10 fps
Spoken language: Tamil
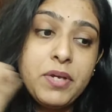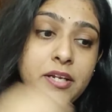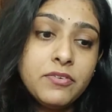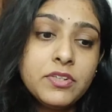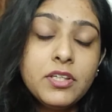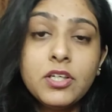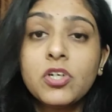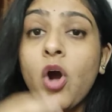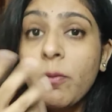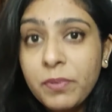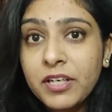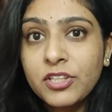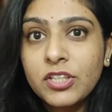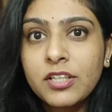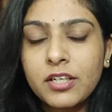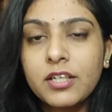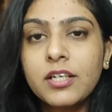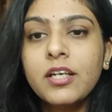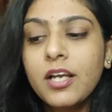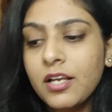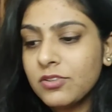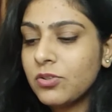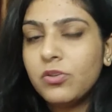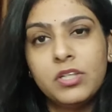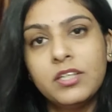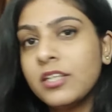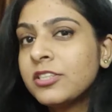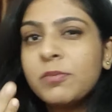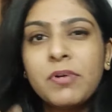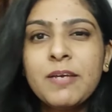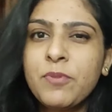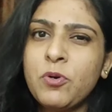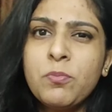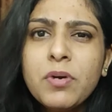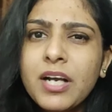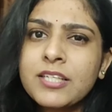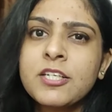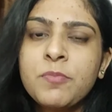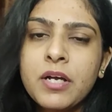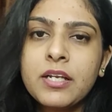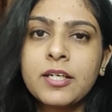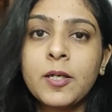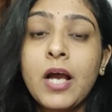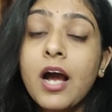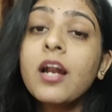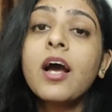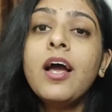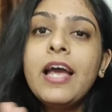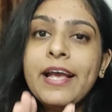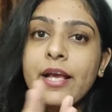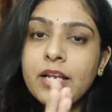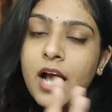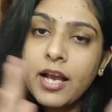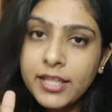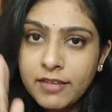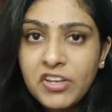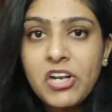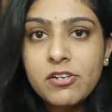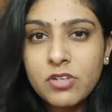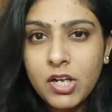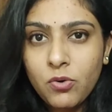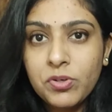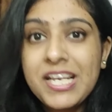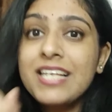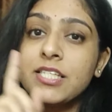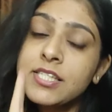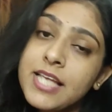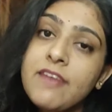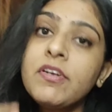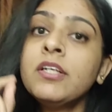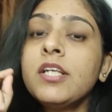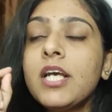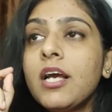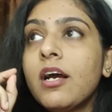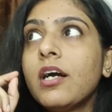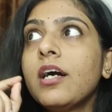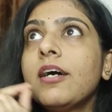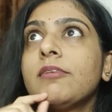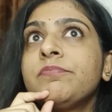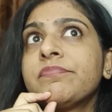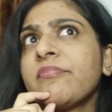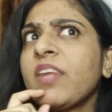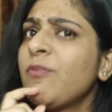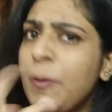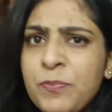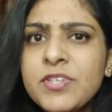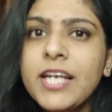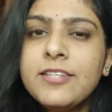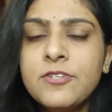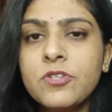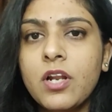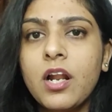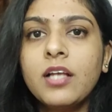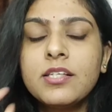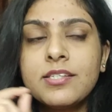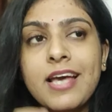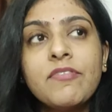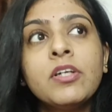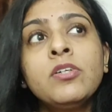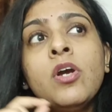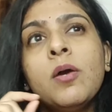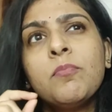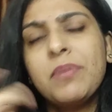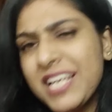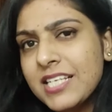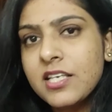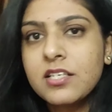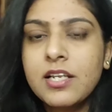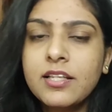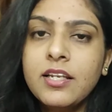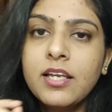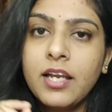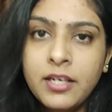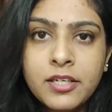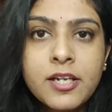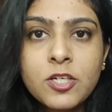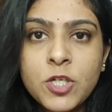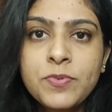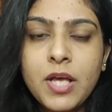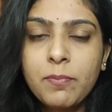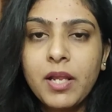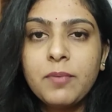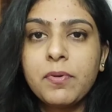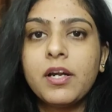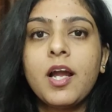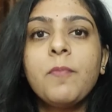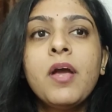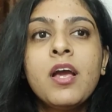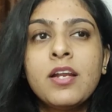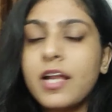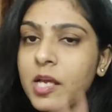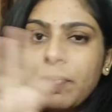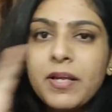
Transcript: பேர் வந்து காம்படிஷன் இருக்குது ஸோ இன்டர்ன்ஷிப்லாம் இப்போ ரொம்ப கஷ்டமாக இருக்குது ஆனால் நான் இந்த வீடியோவில் சொல்லக்கூடிய செவன் வெப்சைட்ஸ்ன்னு um, சொல்லலாம் அந்த செவன் பிளேசஸ்லேருந்து நீங்கள் இன்டர்ன்ஷிப்ஸ் அப்ளை பண்ணலாம் நிறைய